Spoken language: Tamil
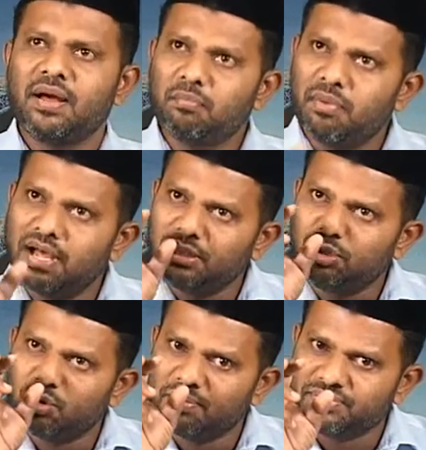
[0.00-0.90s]

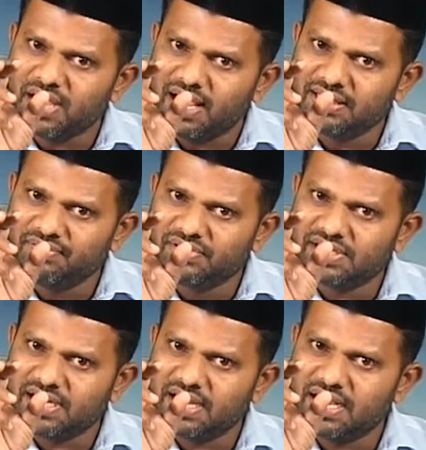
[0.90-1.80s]
மருத்துவம் சார்ந்த
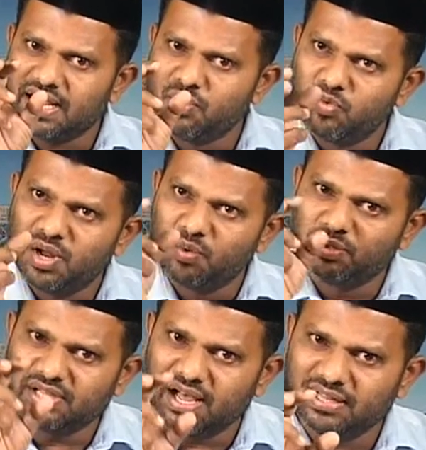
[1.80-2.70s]
விஷயங்களை உணவு
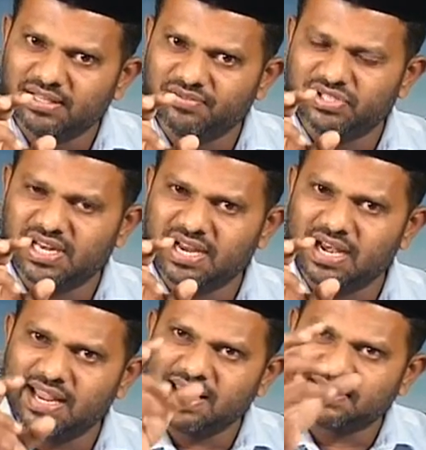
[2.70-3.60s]
சார்ந்த
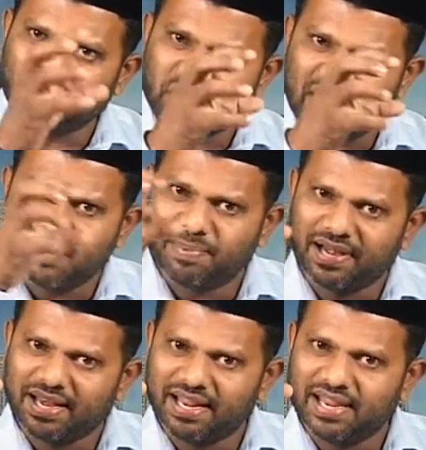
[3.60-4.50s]
விஷயங்களை எக்ஸ்ட்ராக்ட்
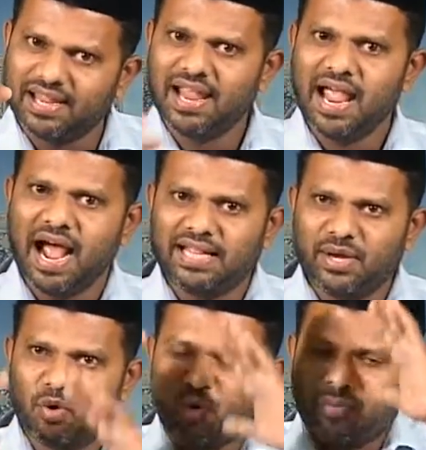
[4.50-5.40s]
பண்ணி அதை
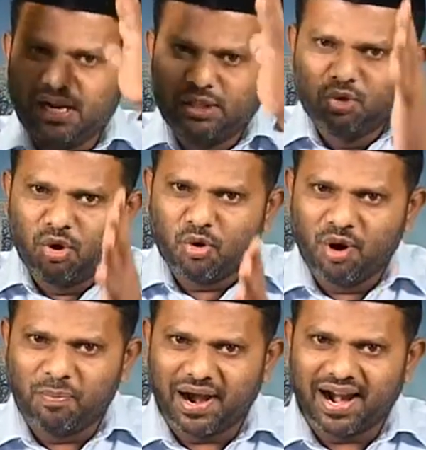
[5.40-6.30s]
ஒரு மருத்துவ
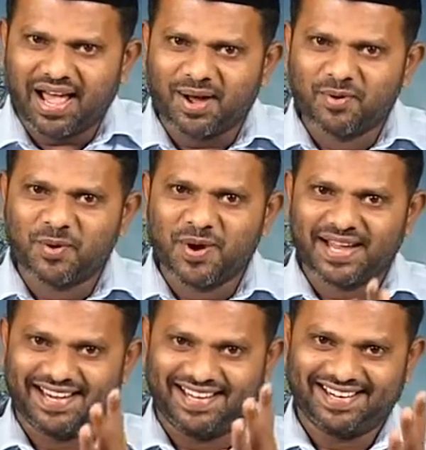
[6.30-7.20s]
கோட்பாடாக
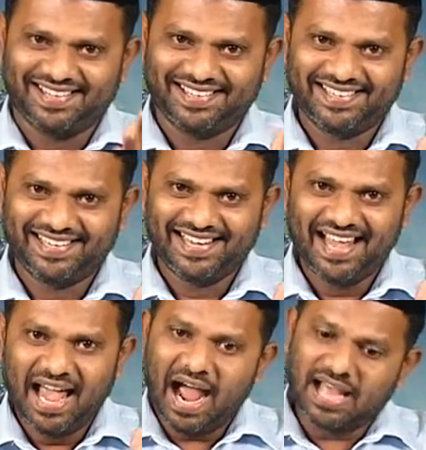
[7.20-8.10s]
உருவாக்கினார்கள்
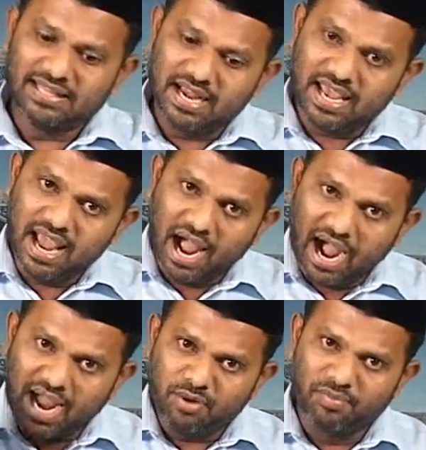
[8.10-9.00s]
அதிலேயே
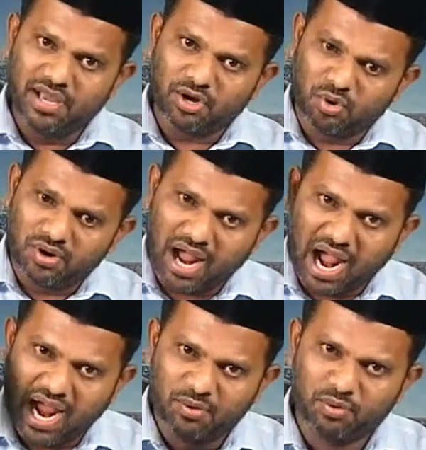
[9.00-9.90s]
ஆய்வு மேற்கொண்டு
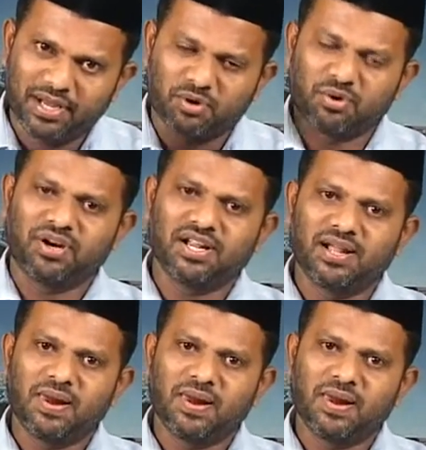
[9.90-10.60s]
ஆய்வு மேற்கொண்டு